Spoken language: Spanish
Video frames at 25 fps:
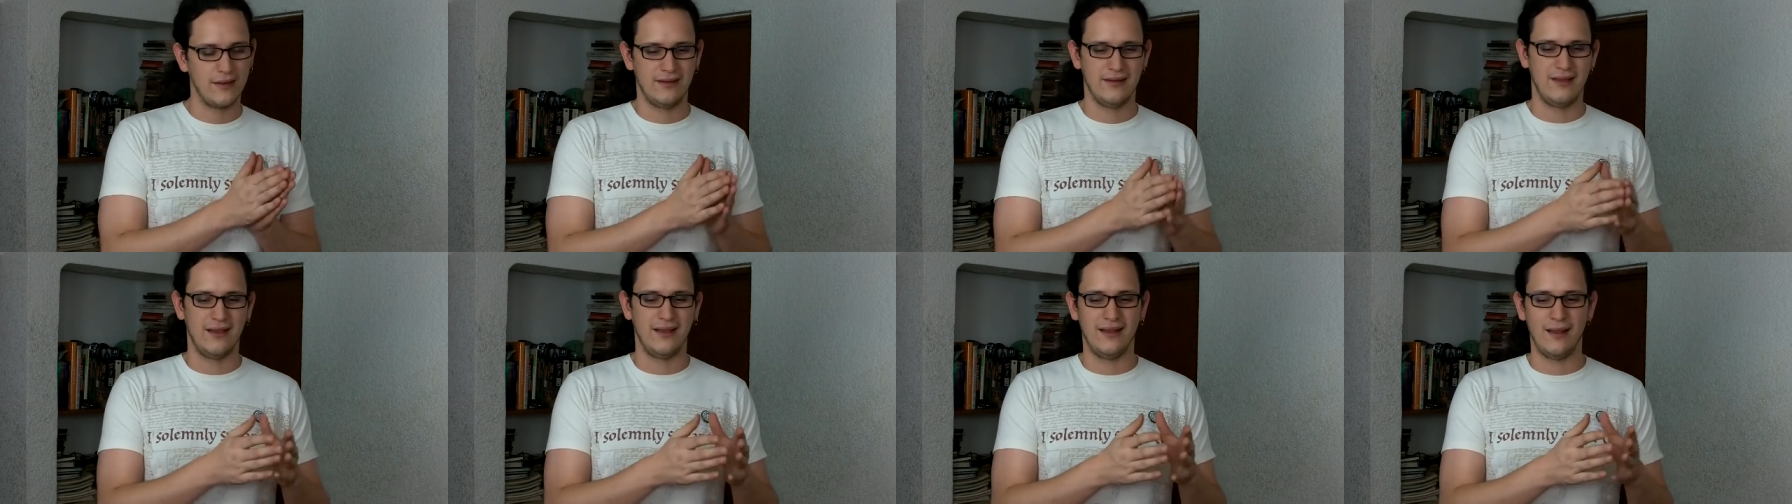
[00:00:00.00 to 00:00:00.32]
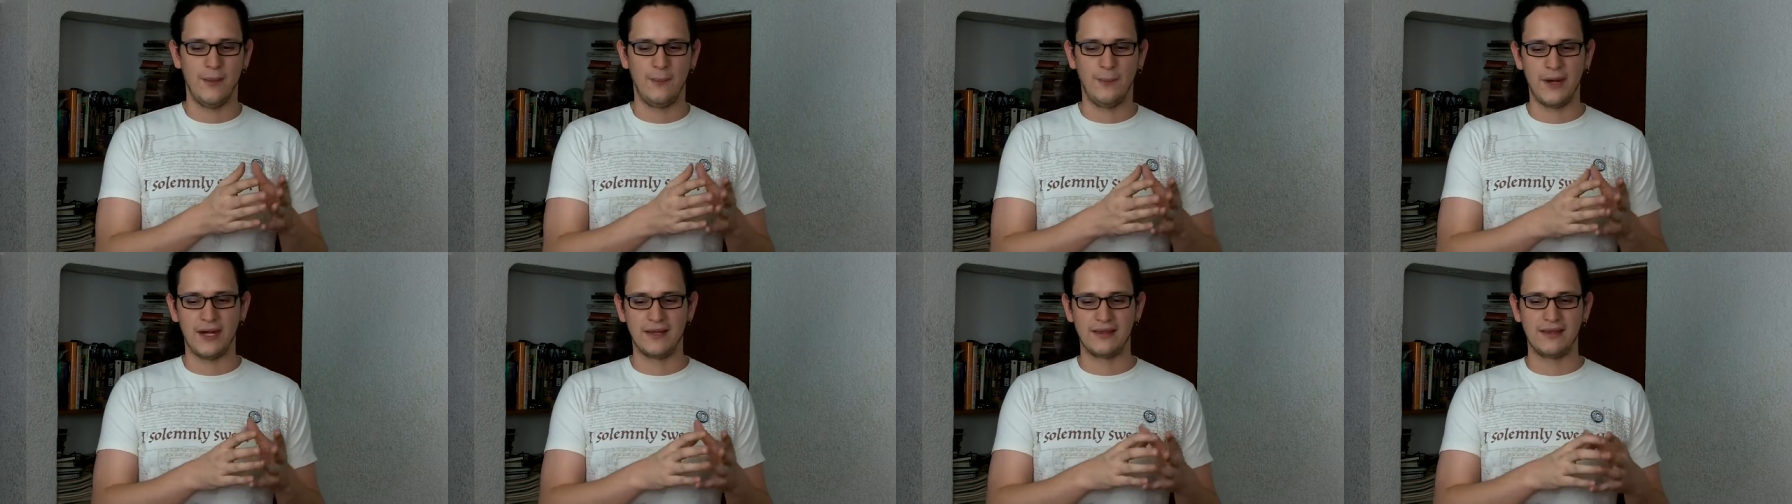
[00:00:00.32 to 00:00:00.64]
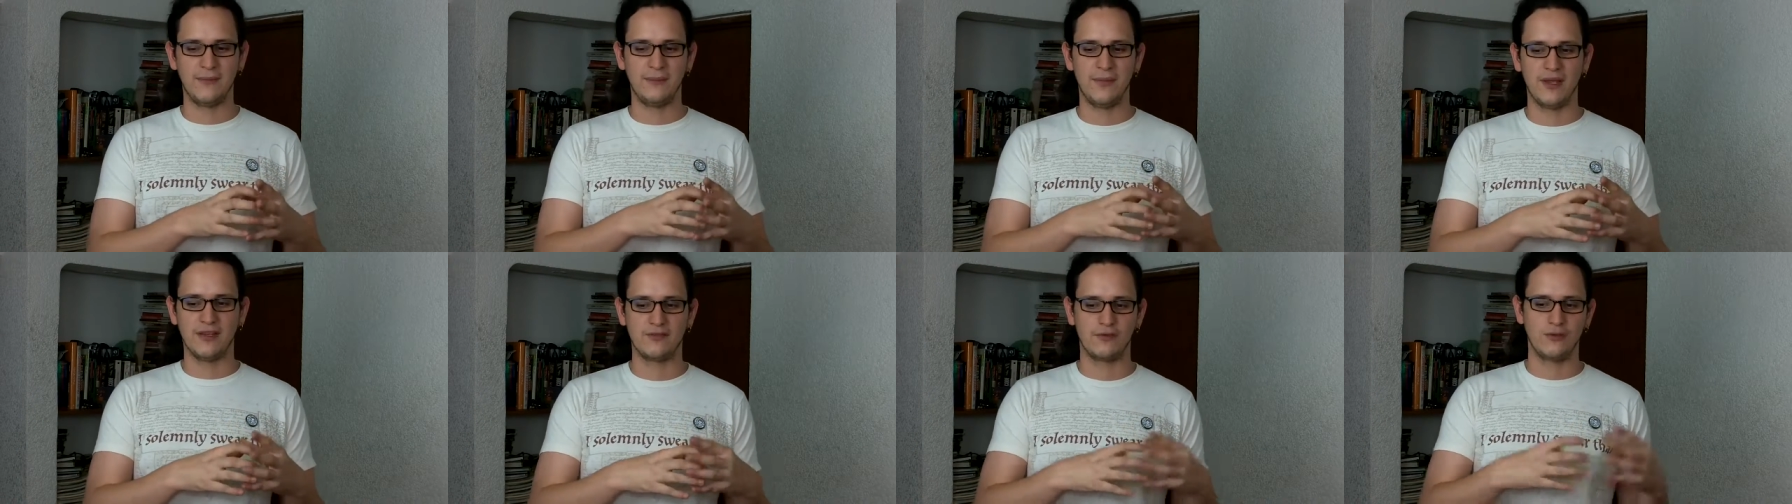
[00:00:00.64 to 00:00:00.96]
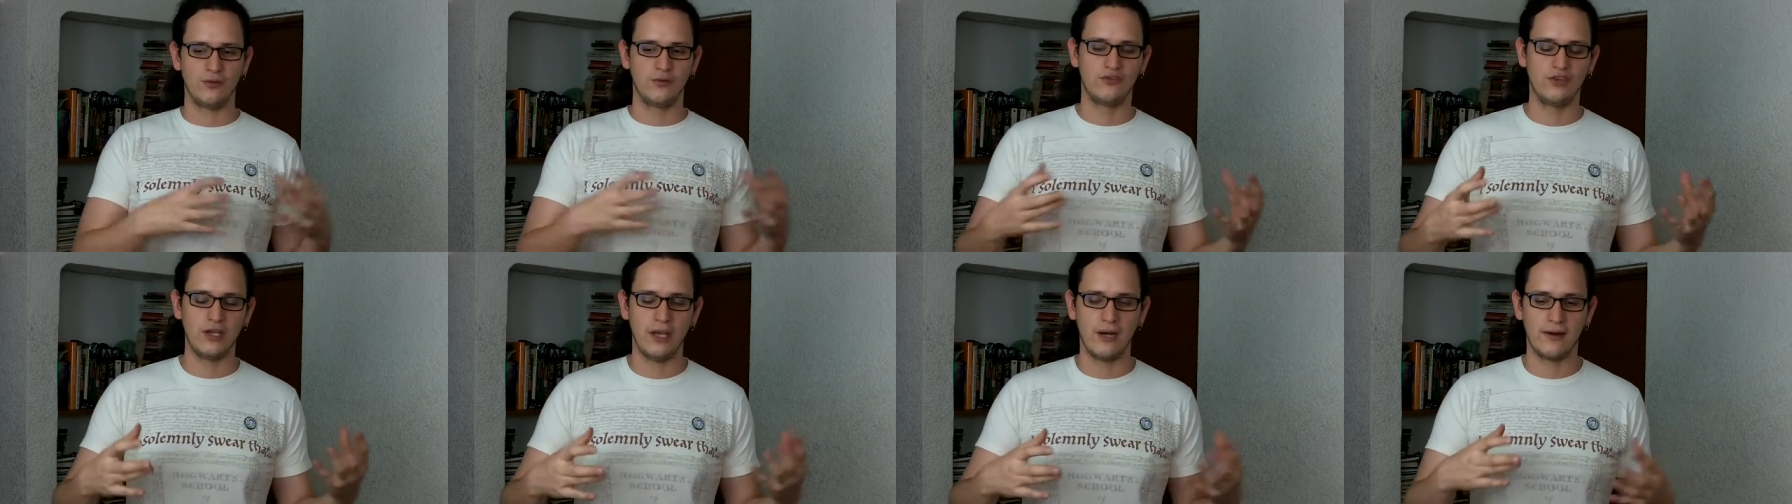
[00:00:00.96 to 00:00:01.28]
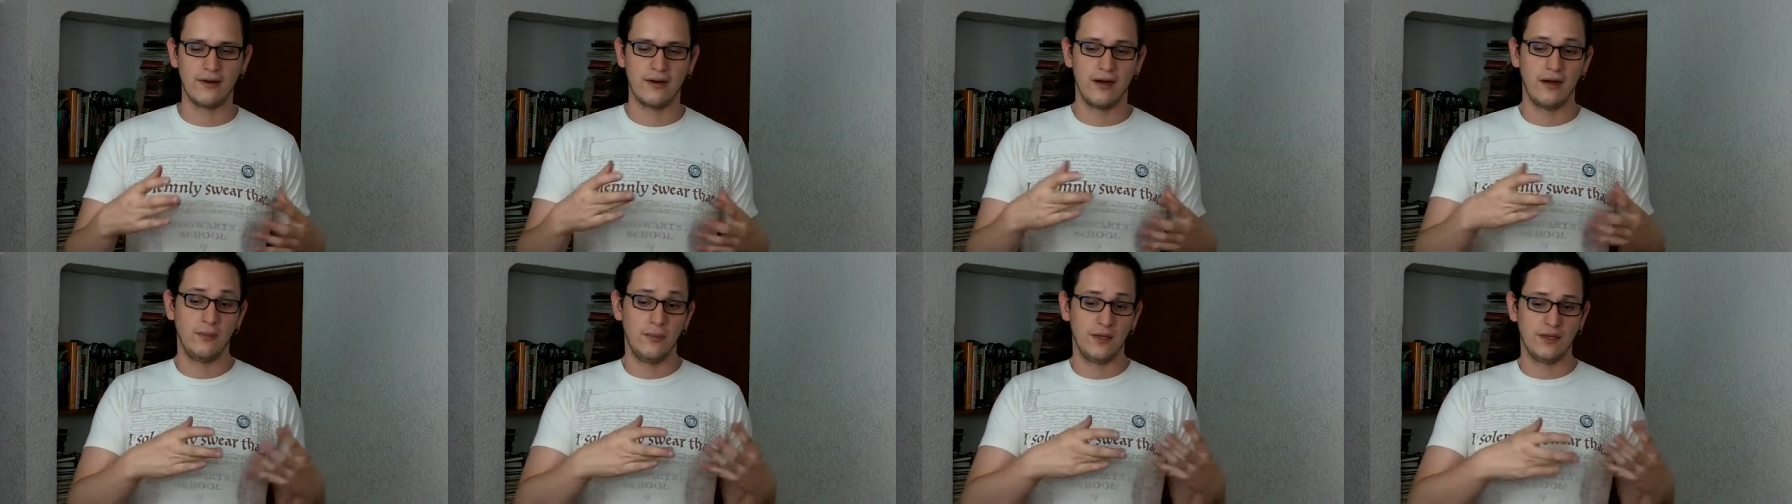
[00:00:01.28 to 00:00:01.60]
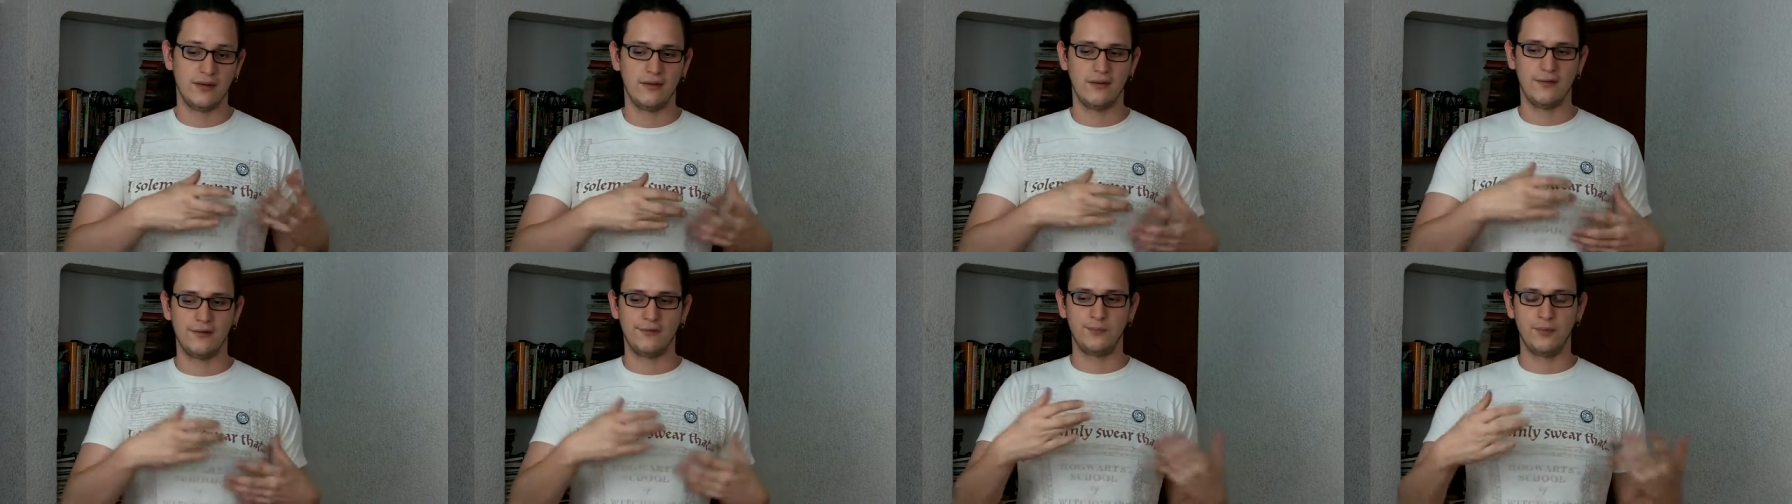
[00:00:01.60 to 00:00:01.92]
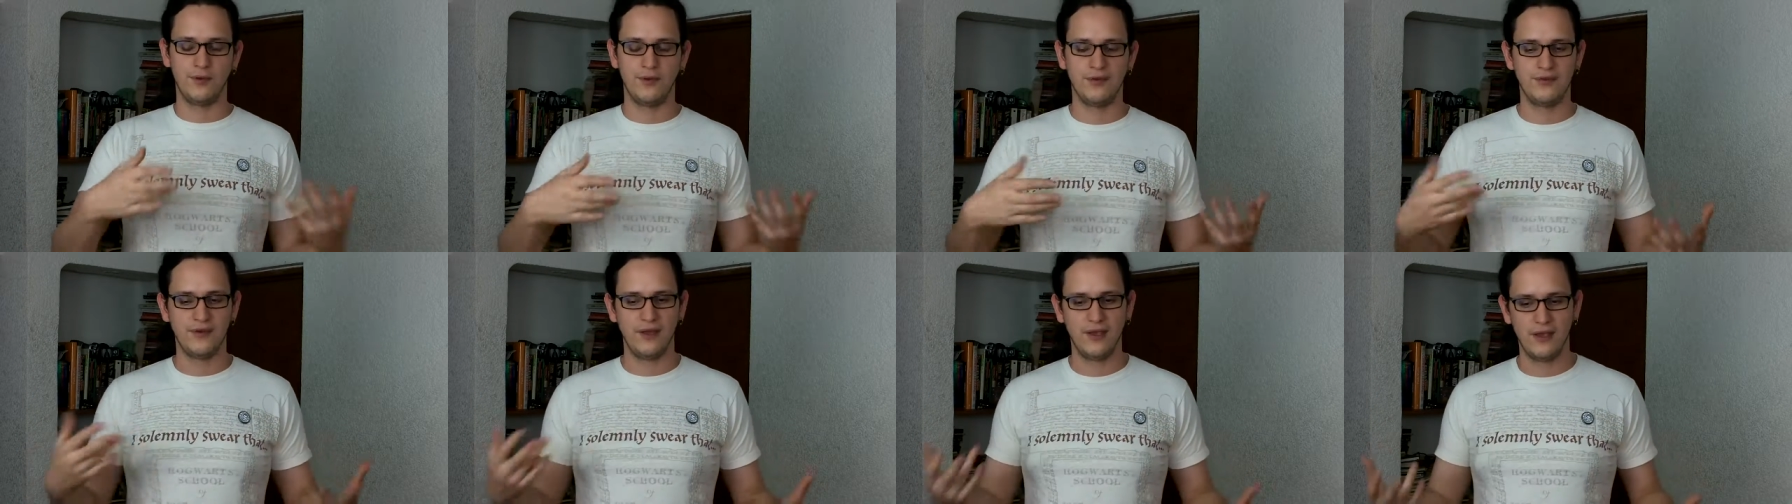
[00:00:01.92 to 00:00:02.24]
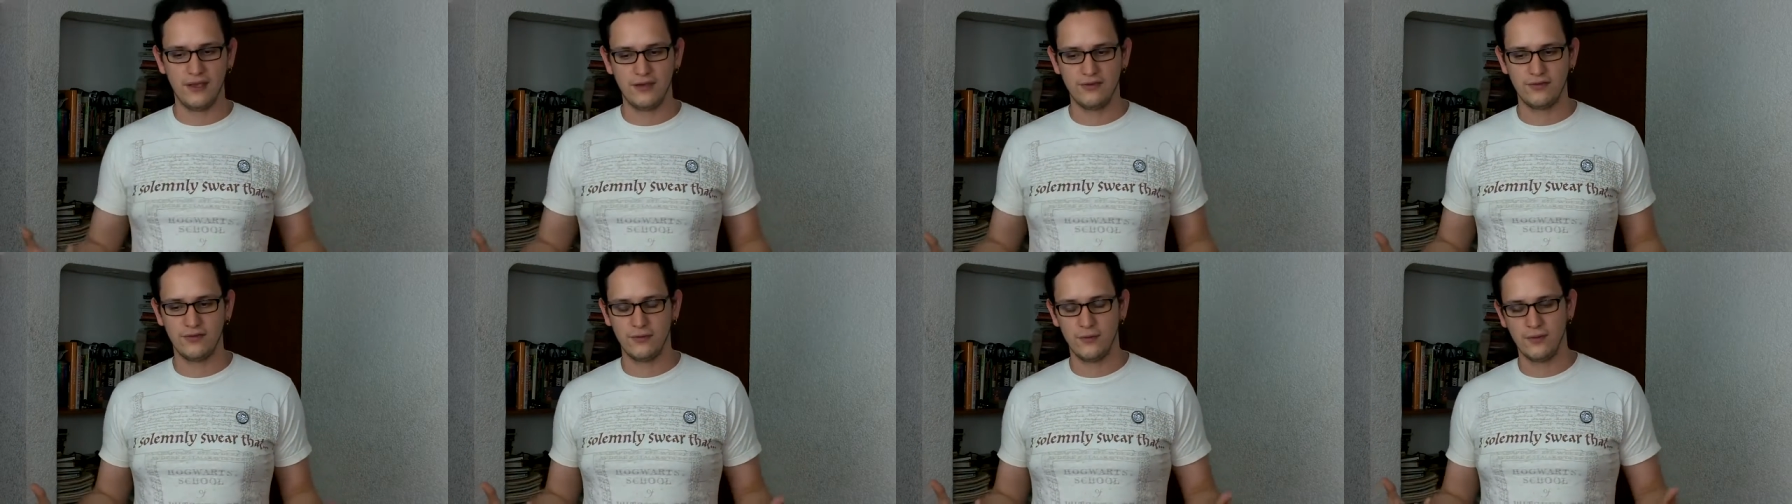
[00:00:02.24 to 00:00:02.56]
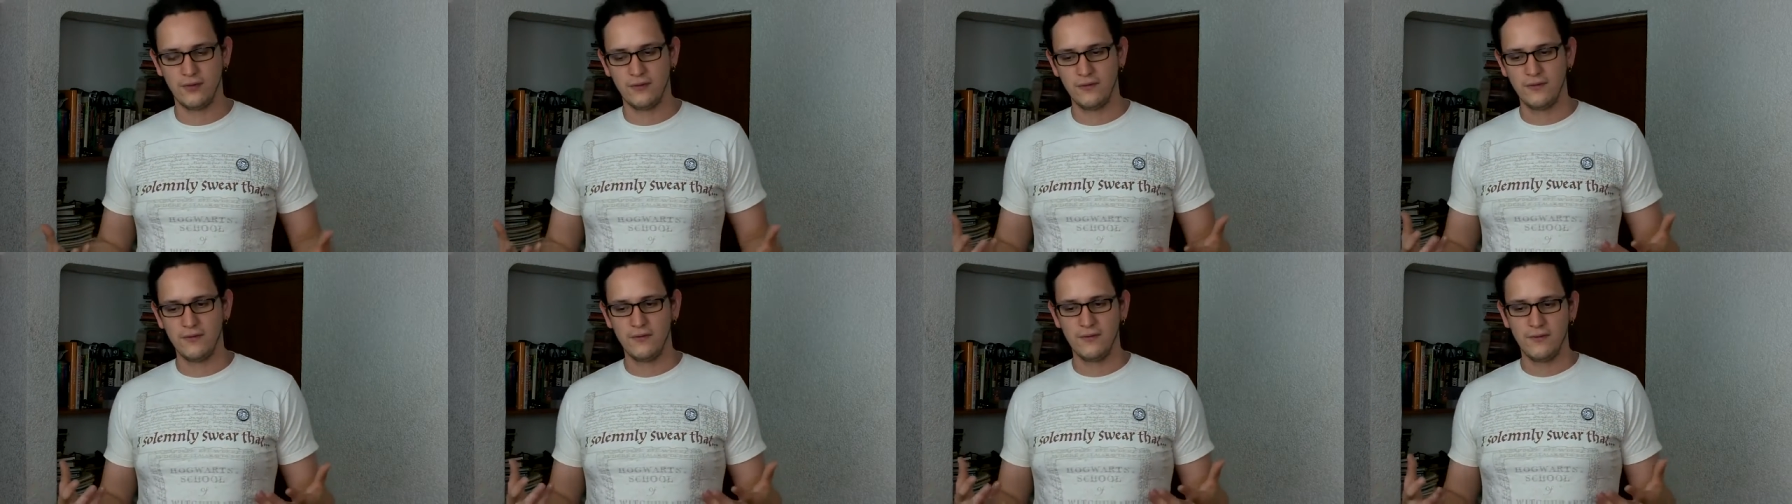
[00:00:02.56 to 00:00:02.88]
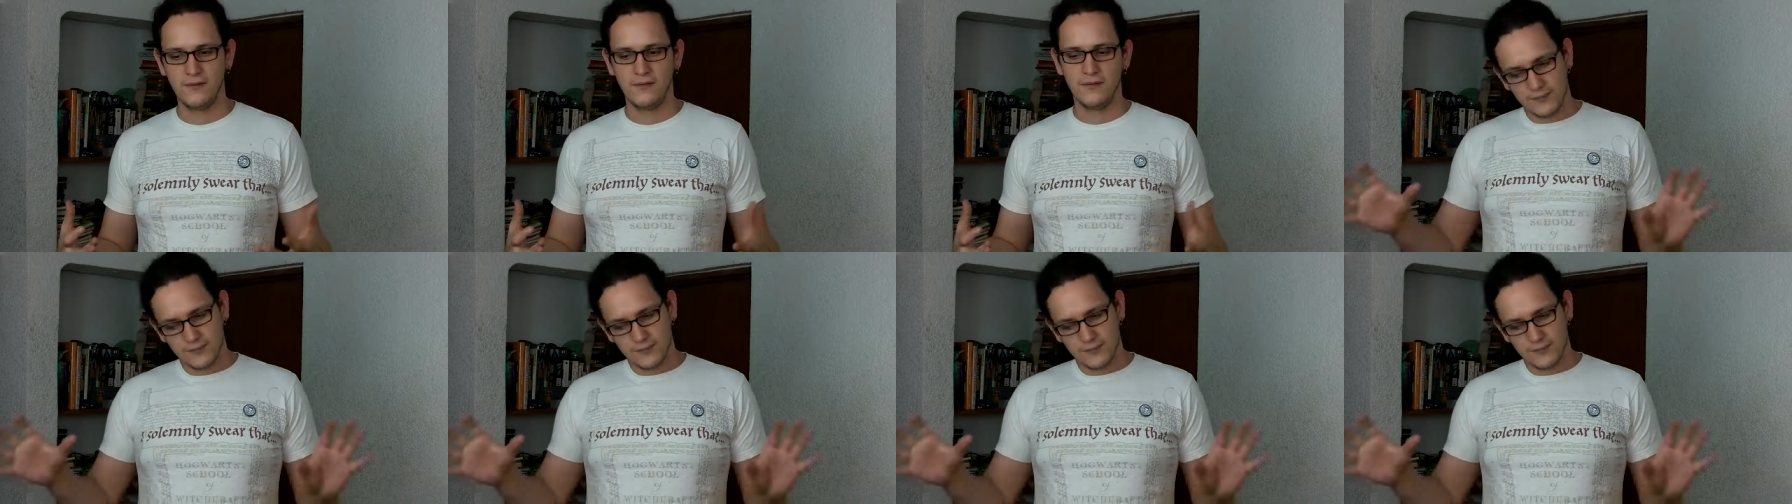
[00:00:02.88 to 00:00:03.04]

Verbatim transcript: Es la parte más crucial realmente después de eso.